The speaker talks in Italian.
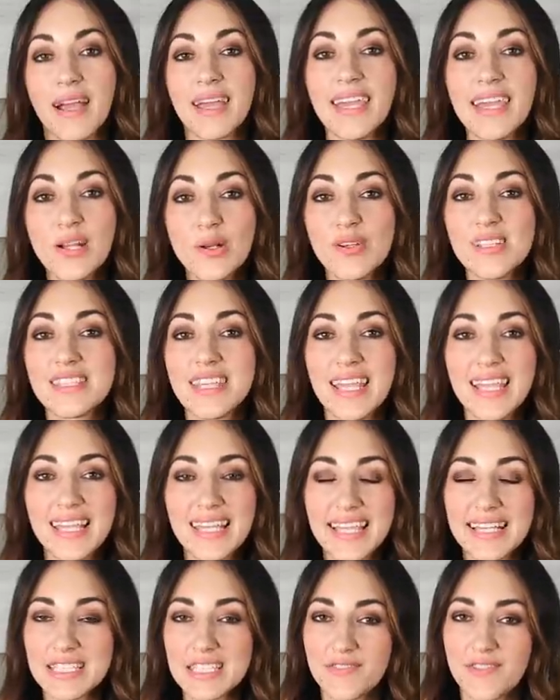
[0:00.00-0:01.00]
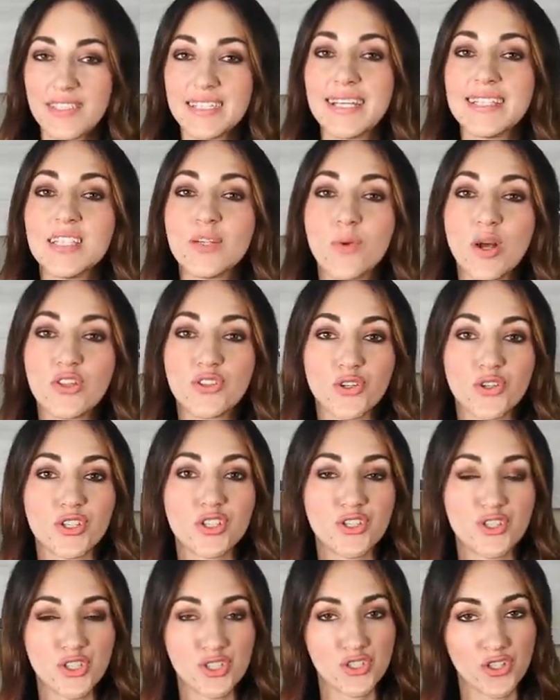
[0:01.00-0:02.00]
Ma che cos'è la sfida di
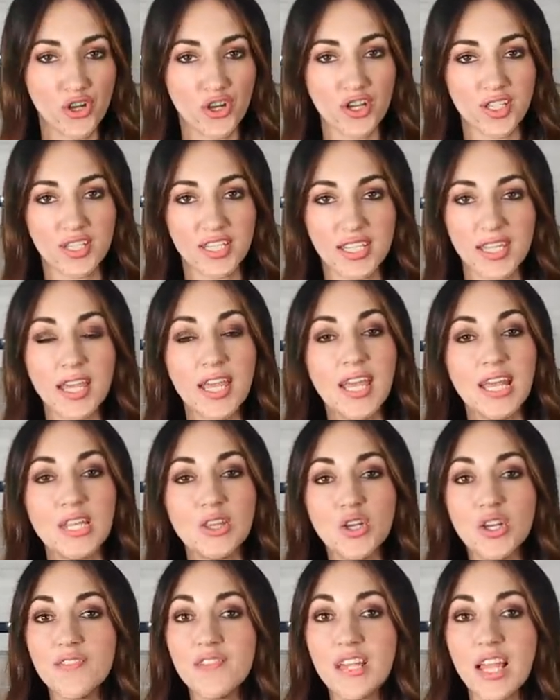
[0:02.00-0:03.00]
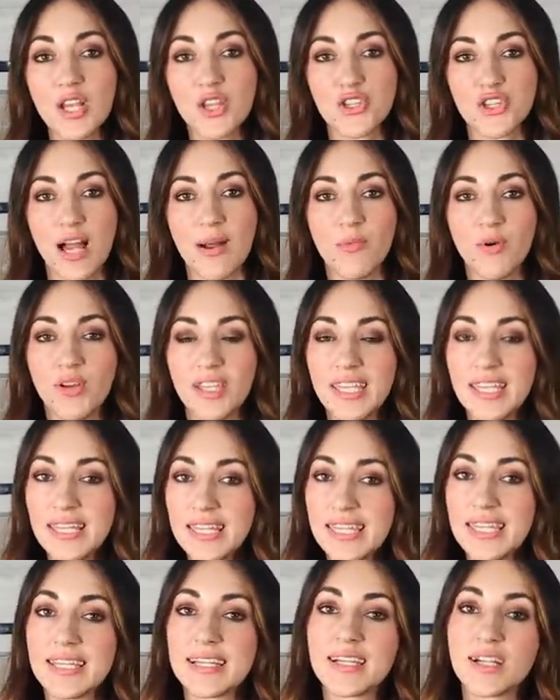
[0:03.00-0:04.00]
14 giorni? Noi vi lasciamo
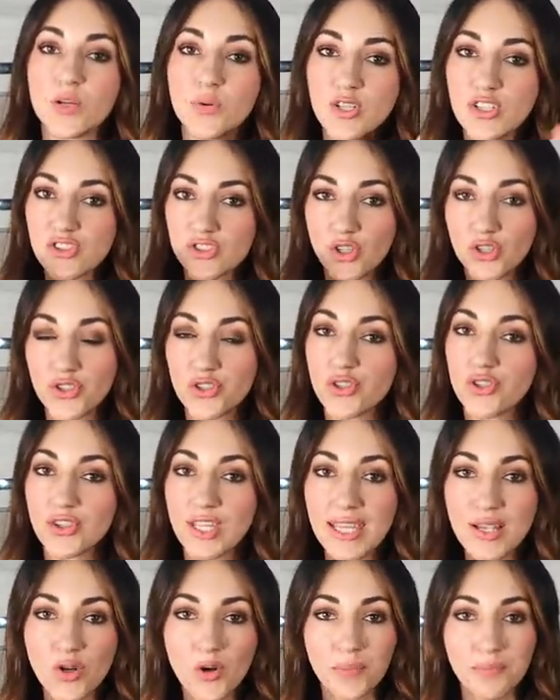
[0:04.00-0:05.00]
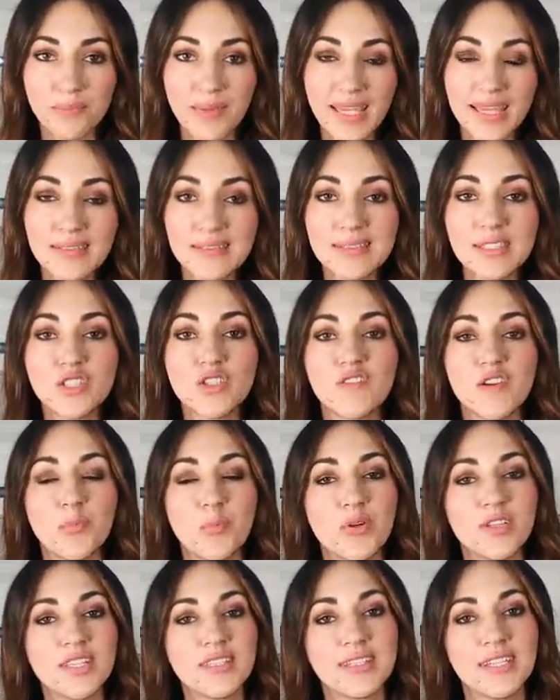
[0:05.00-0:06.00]
il link qui sotto nei commenti
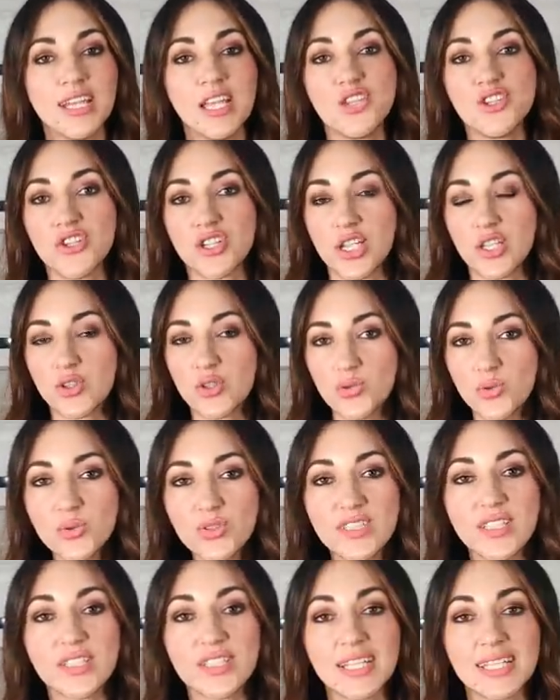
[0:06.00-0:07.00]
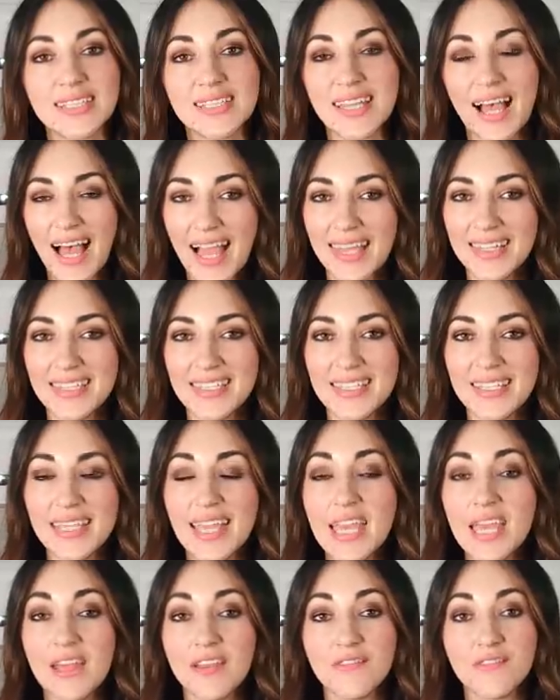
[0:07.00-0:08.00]
dove potete leggere tutti i
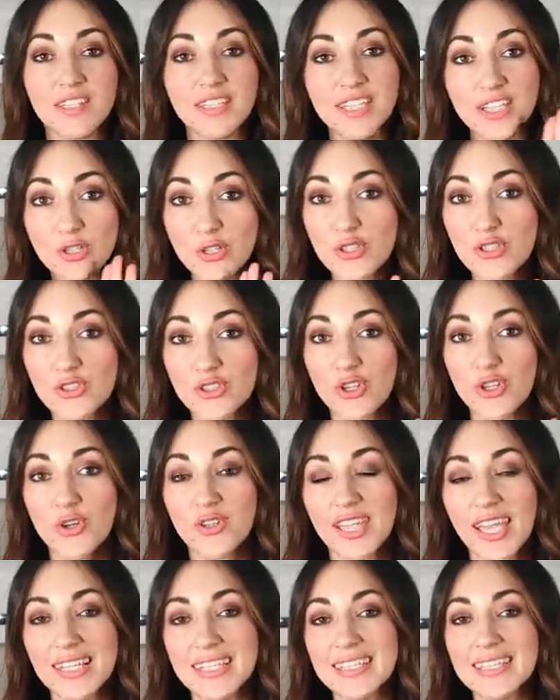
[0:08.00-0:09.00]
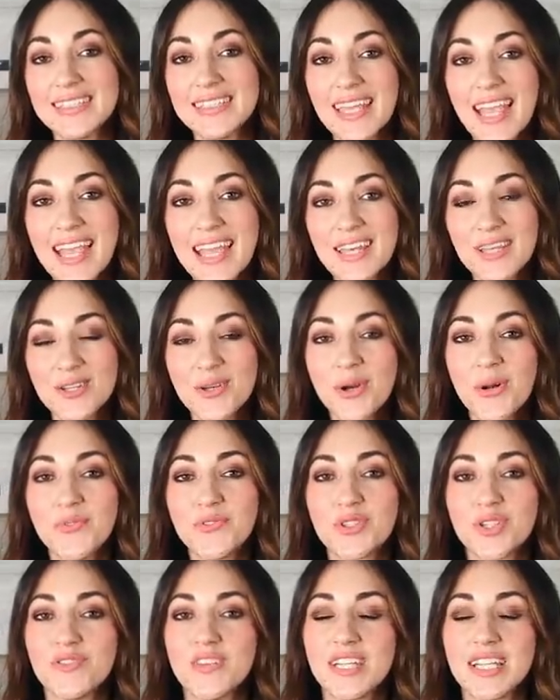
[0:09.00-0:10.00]
dettagli. Vi dico solo che
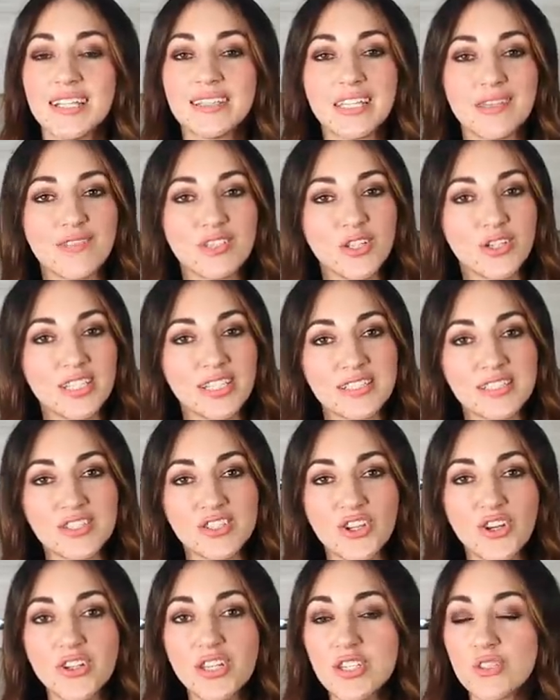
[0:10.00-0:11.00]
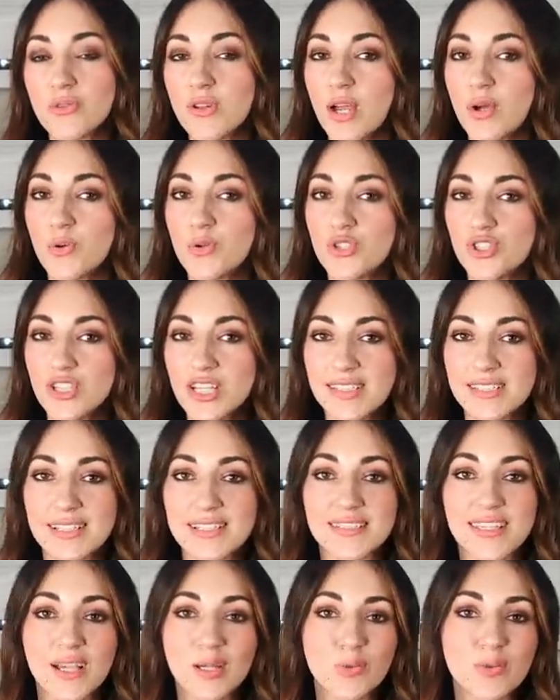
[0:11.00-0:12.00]
all'interno troverete video lezioni sulla cucina
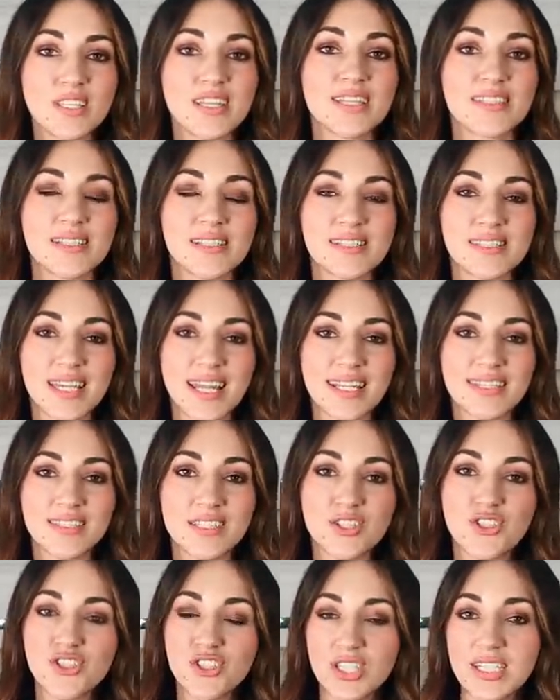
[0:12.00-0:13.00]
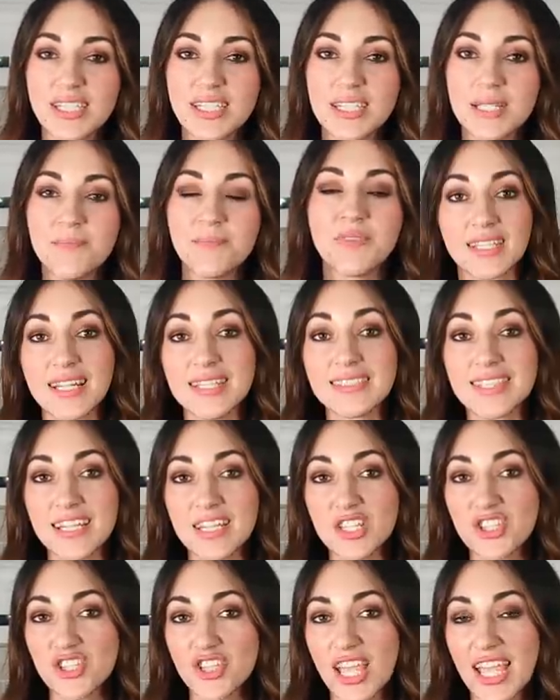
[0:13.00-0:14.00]
senza glutine e senza latticini, 30
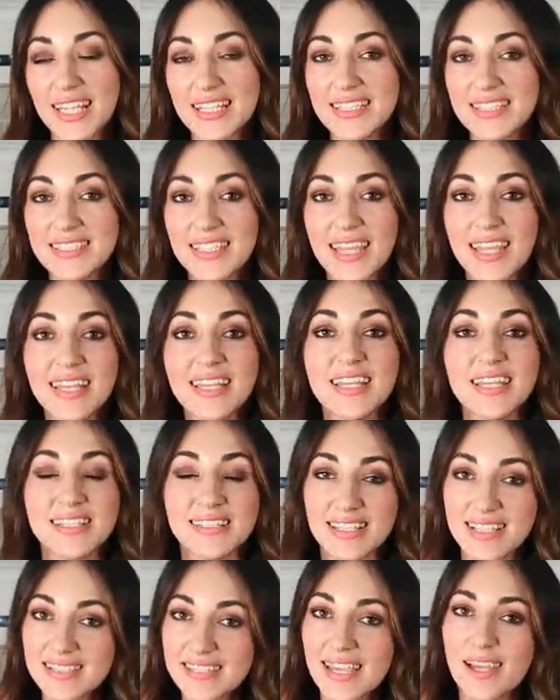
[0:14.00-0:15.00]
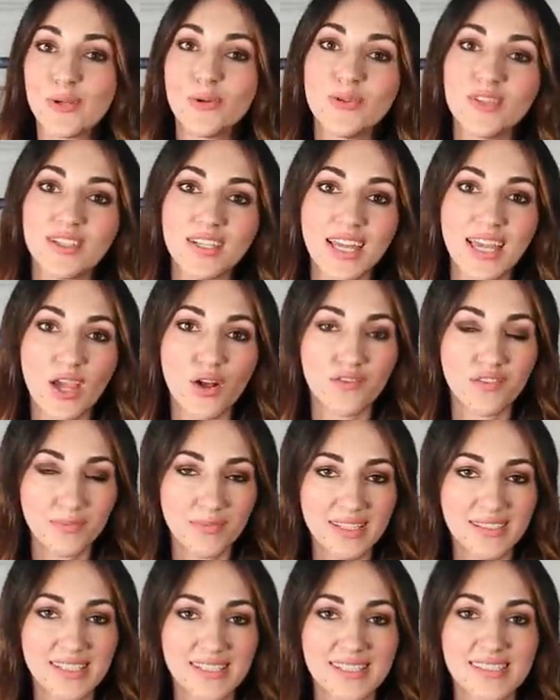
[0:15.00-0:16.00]
ricette senza glutine e
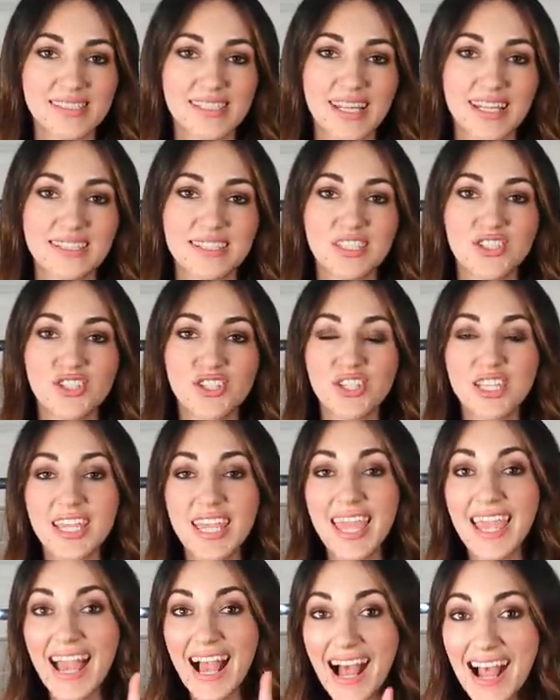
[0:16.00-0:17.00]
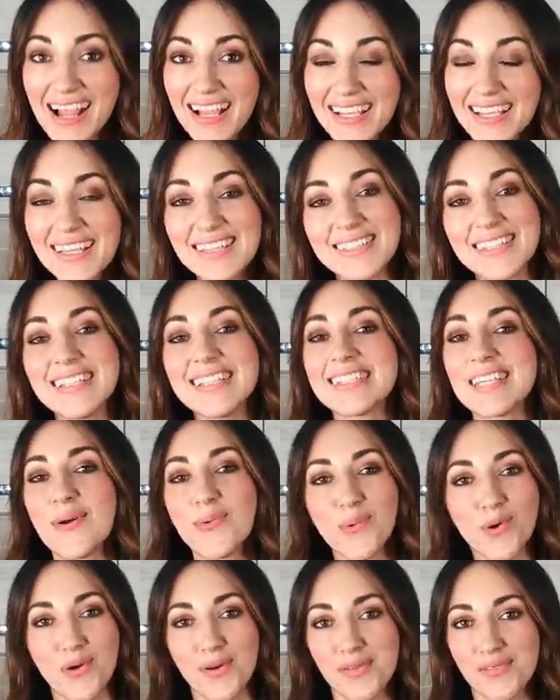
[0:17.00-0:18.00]
ovviamente senza latticini e anche
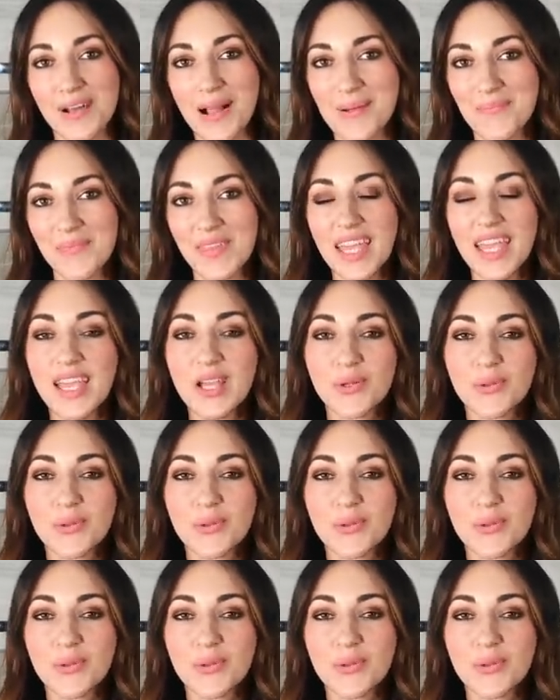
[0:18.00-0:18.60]
senza uova.